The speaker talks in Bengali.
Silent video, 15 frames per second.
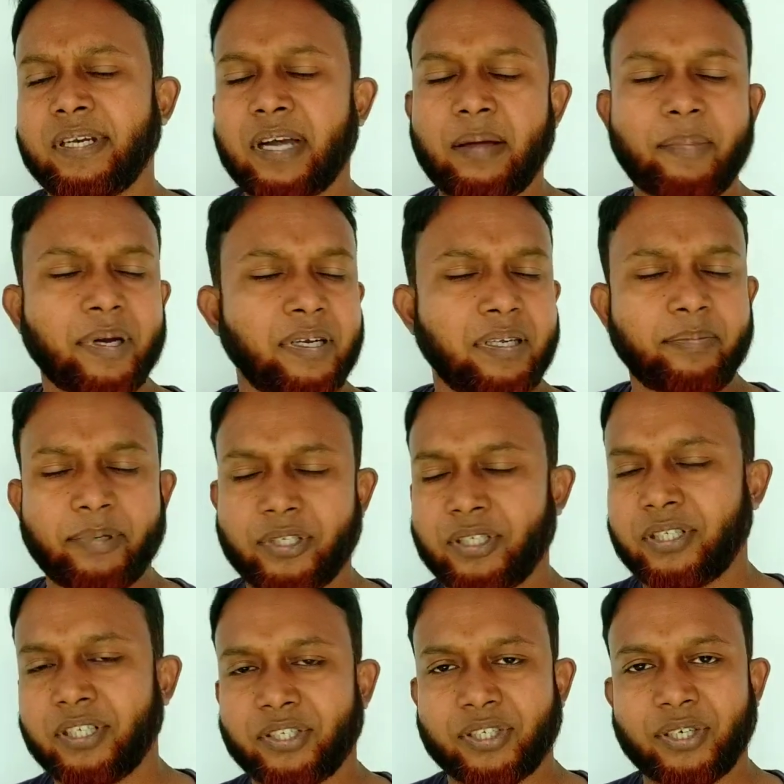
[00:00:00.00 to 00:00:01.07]
গ্রামার নিয়ে বেশি
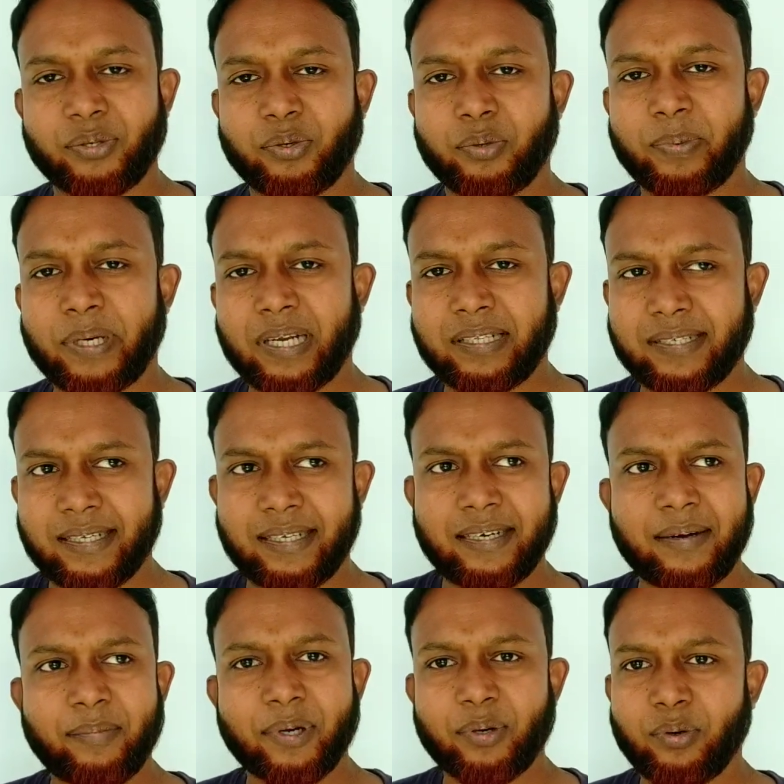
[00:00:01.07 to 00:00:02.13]
টেনশন করবেন না যে এই
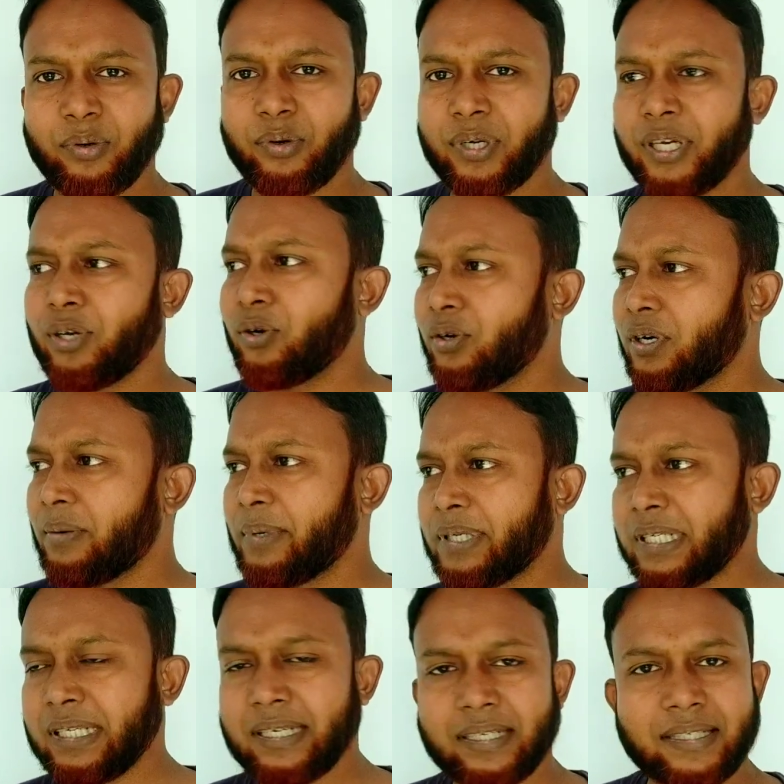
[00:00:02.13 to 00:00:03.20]
গ্রামার হলো কিনা ও গ্রামার
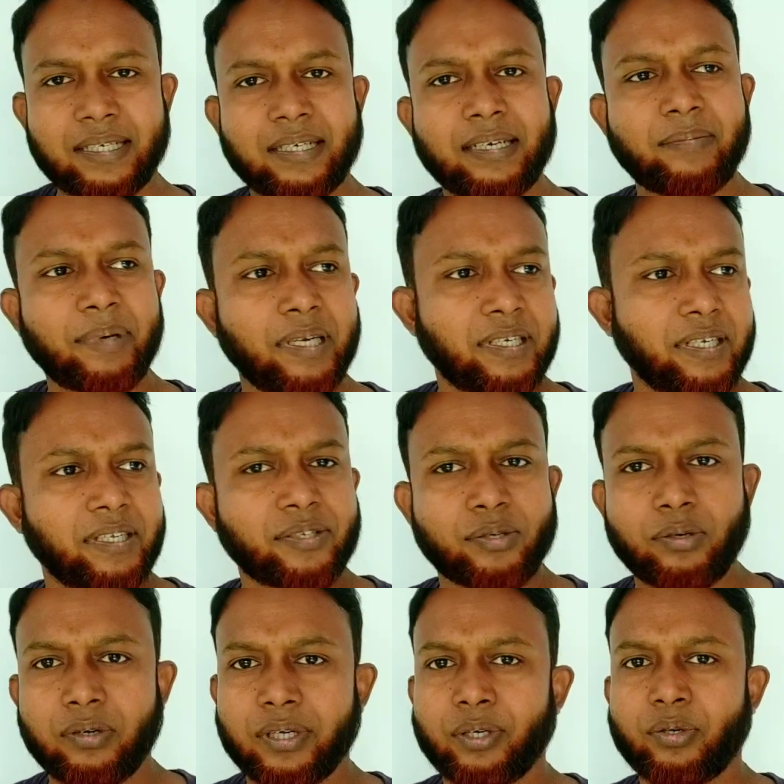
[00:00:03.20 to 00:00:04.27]
ঠিক আছে কিনা বা এই টেন্স
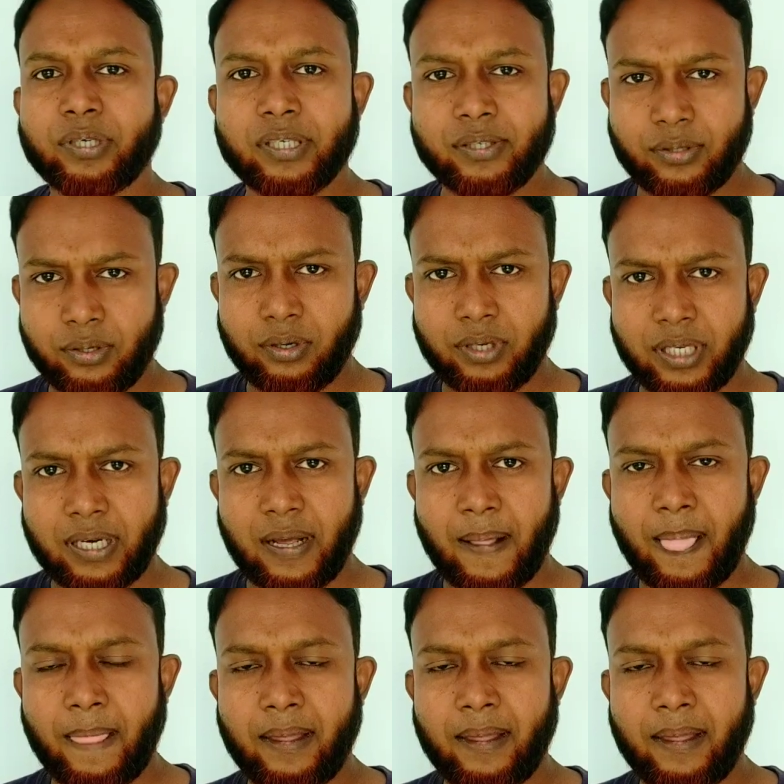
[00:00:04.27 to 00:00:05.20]
হলো কিনা ওই টেন্স হলো কিনা